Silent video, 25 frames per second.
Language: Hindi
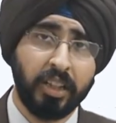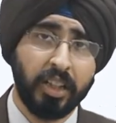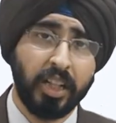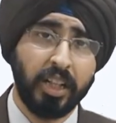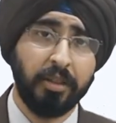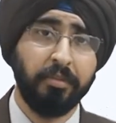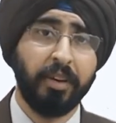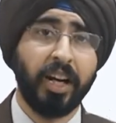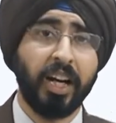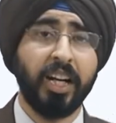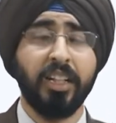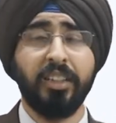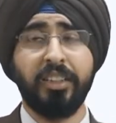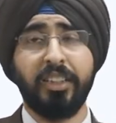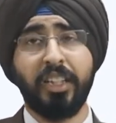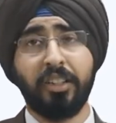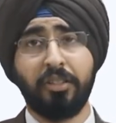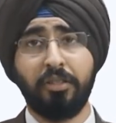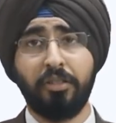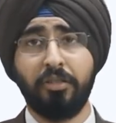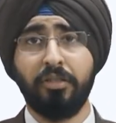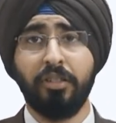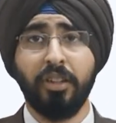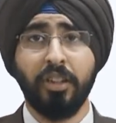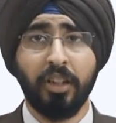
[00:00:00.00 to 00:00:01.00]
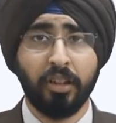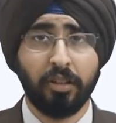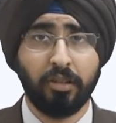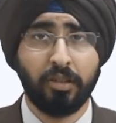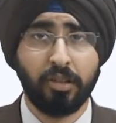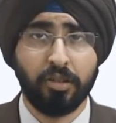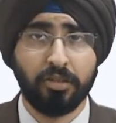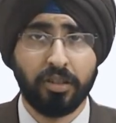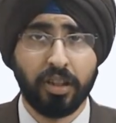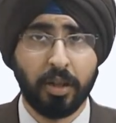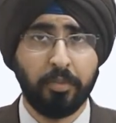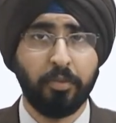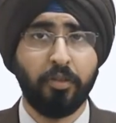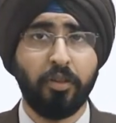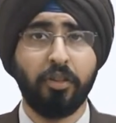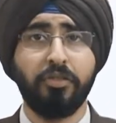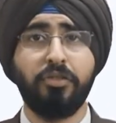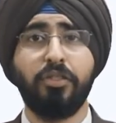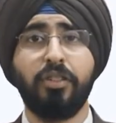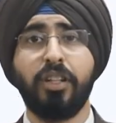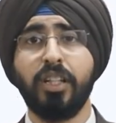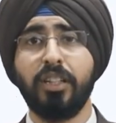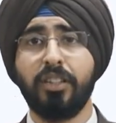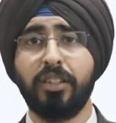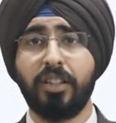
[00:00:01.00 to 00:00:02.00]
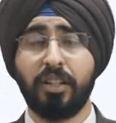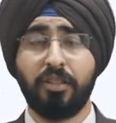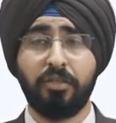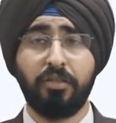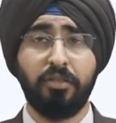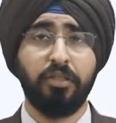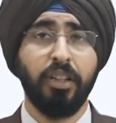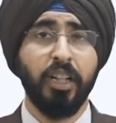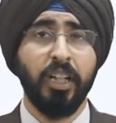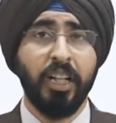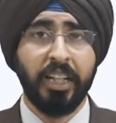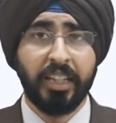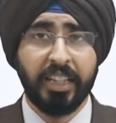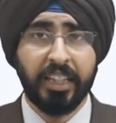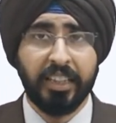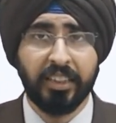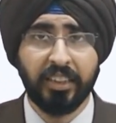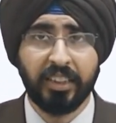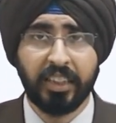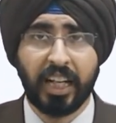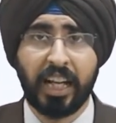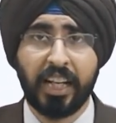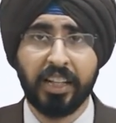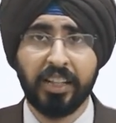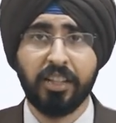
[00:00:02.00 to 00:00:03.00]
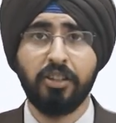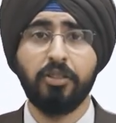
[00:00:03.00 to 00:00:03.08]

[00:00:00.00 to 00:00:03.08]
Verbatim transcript: डिमांड देखो ग्रोथ अपॉर्चुनिटीज़ देखो इन सारी